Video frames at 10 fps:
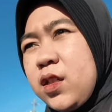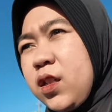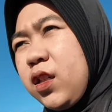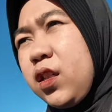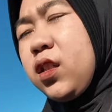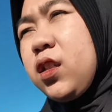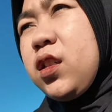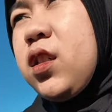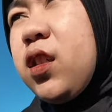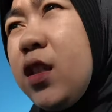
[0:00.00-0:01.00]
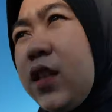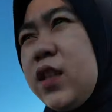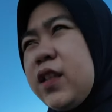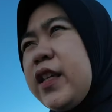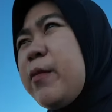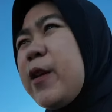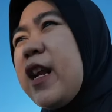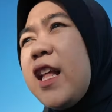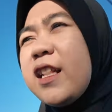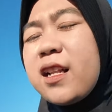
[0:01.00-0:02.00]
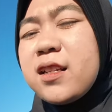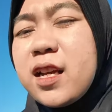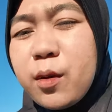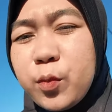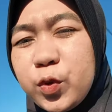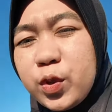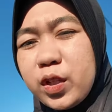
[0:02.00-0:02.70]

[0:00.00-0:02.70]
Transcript: uh, ya peralatan dapur